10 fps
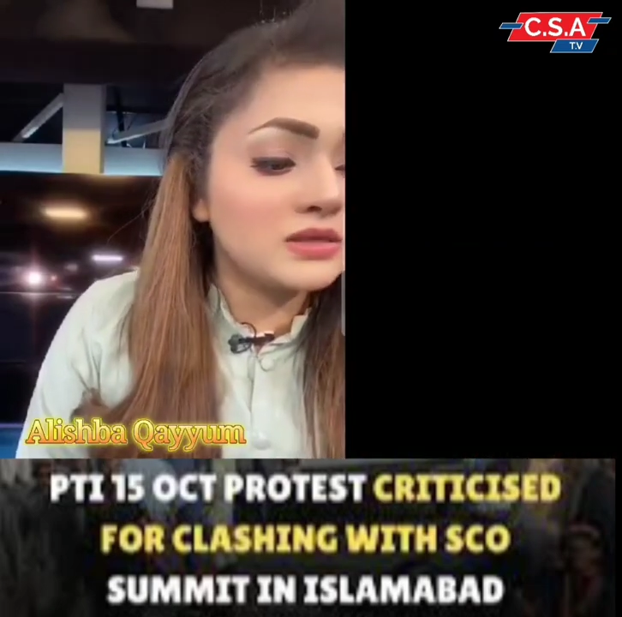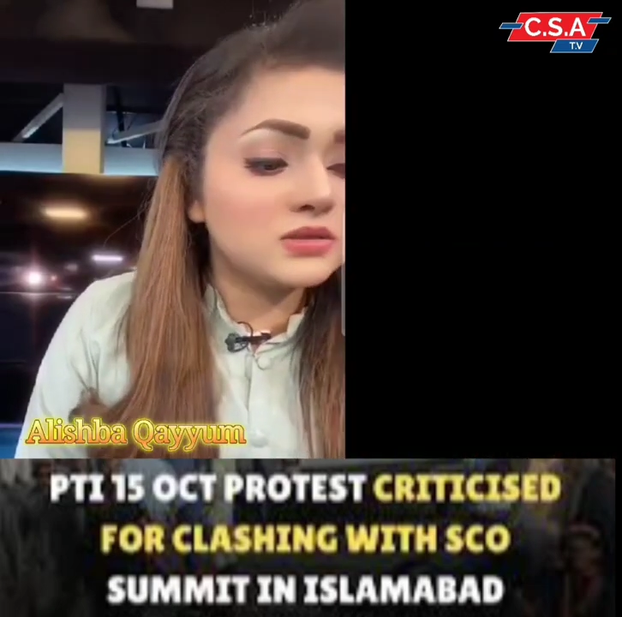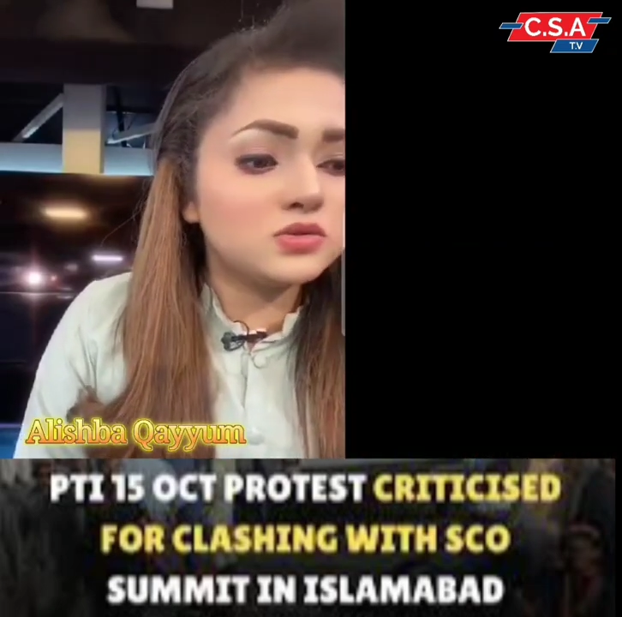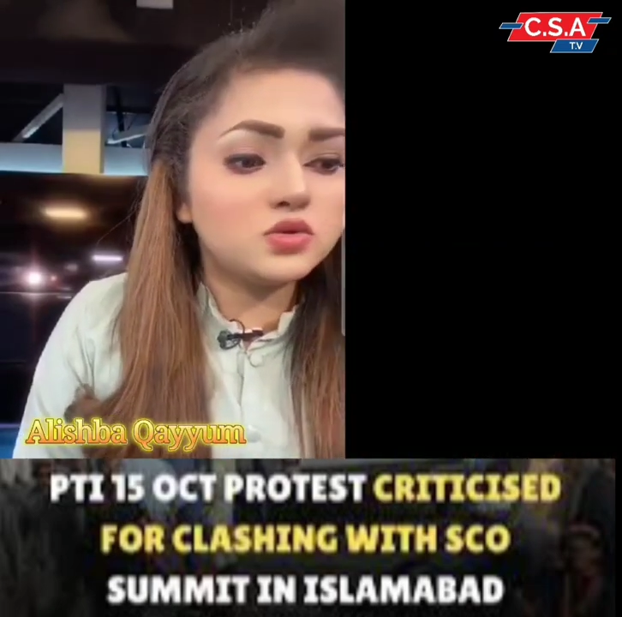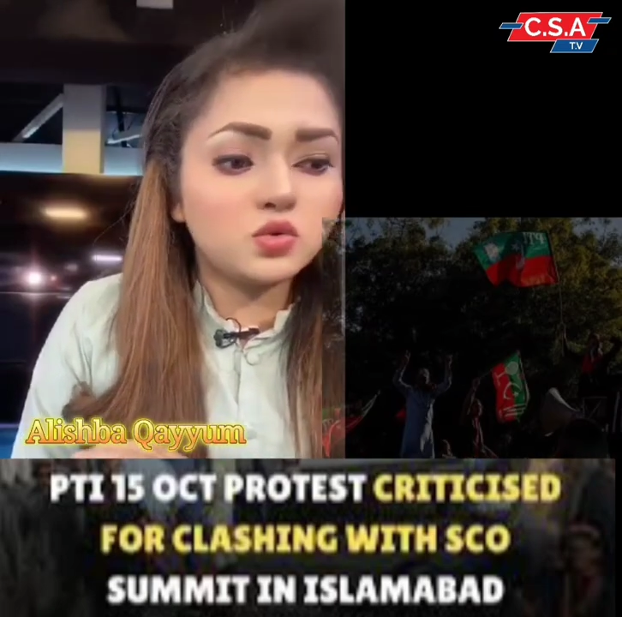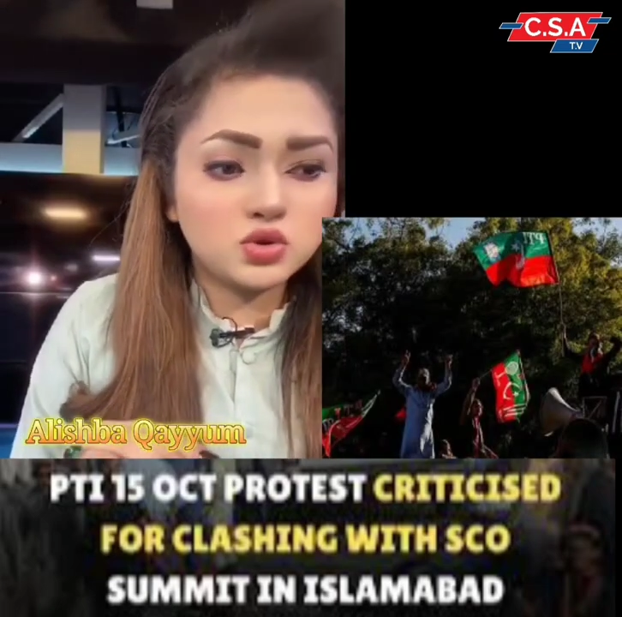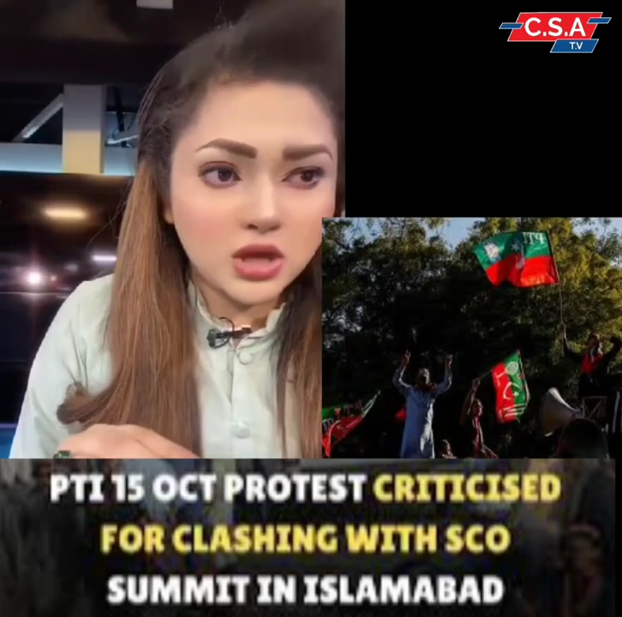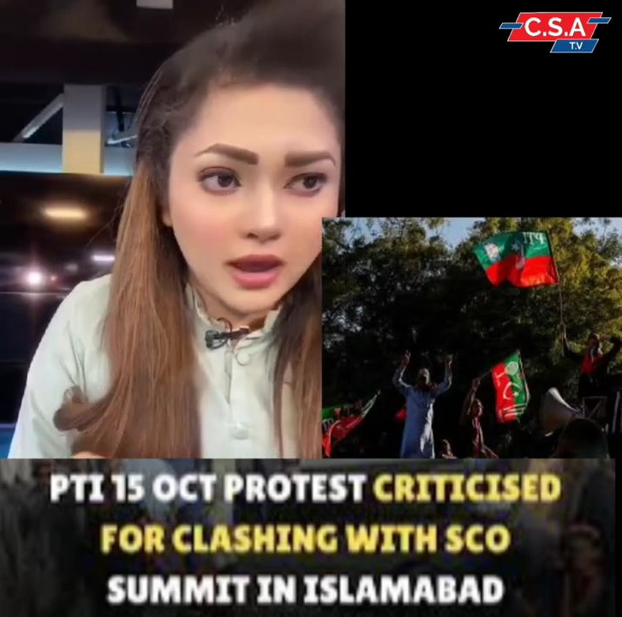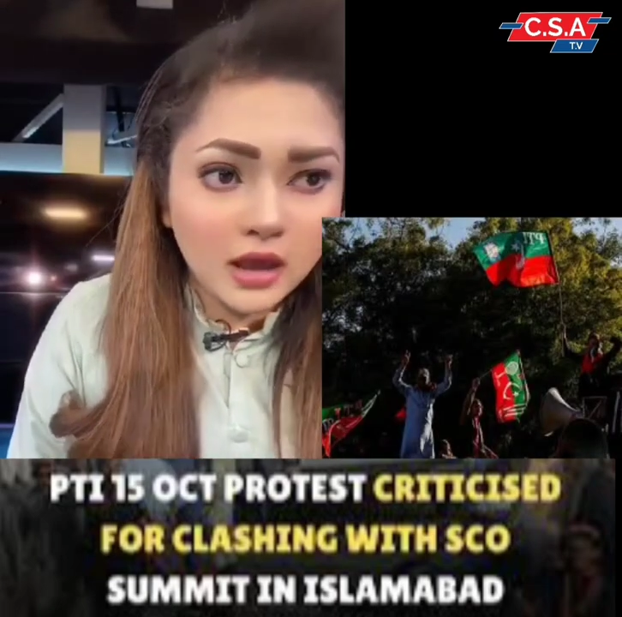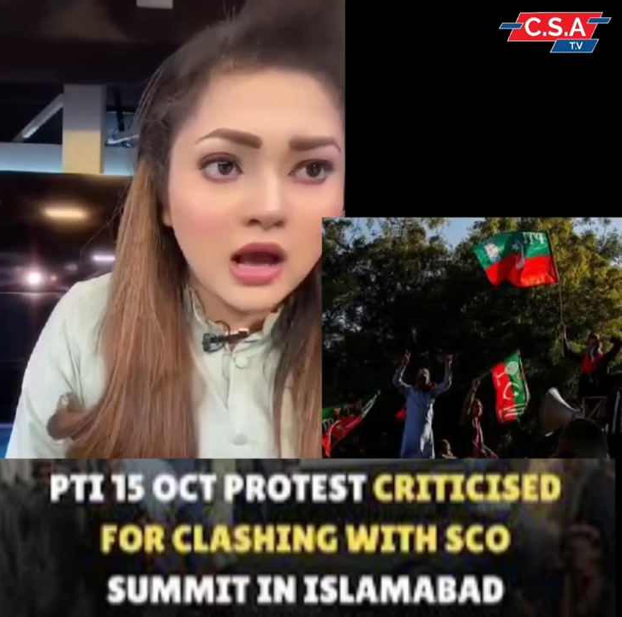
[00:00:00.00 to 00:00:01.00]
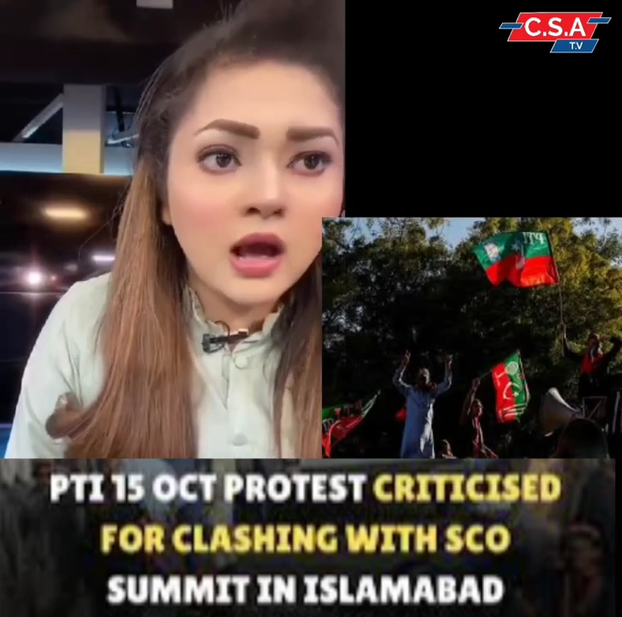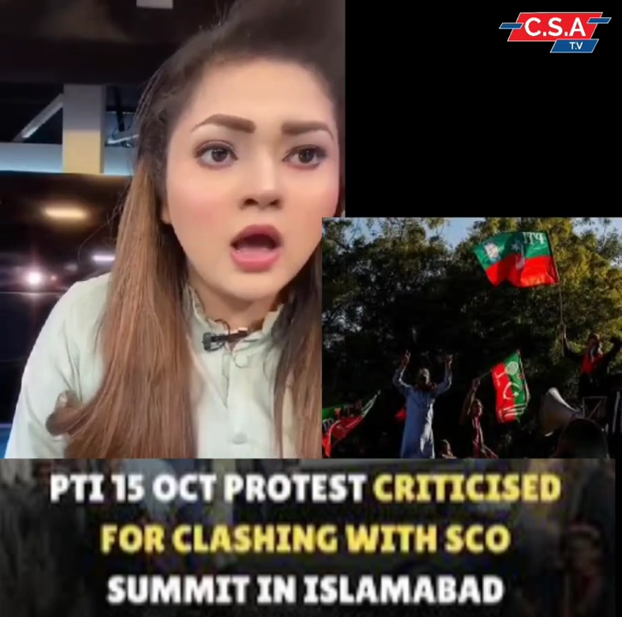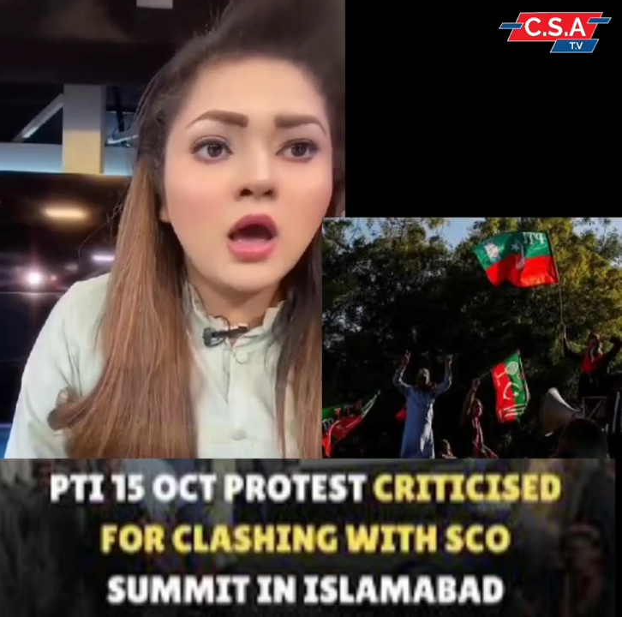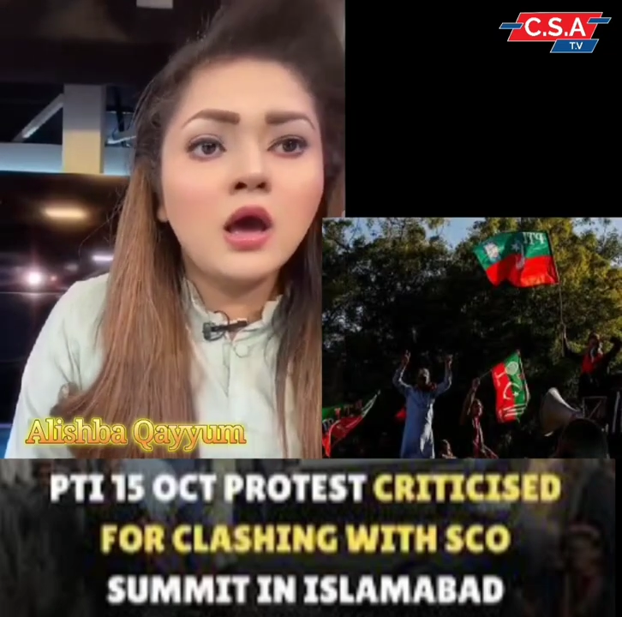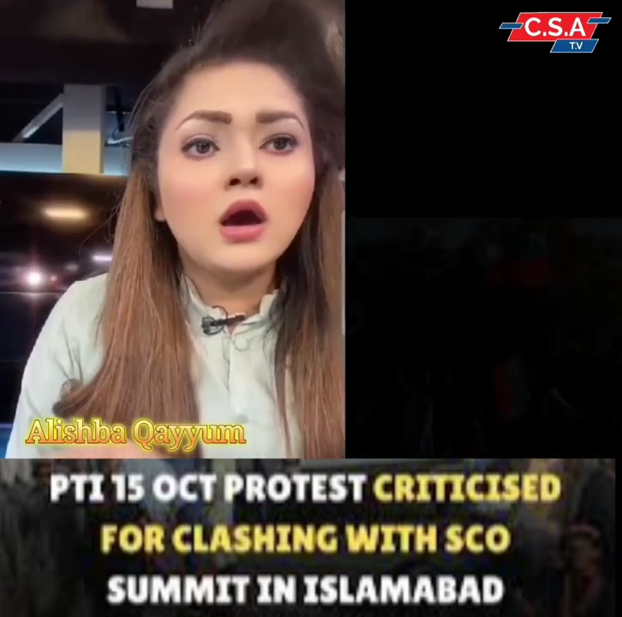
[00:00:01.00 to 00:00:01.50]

बायस जो जाएगा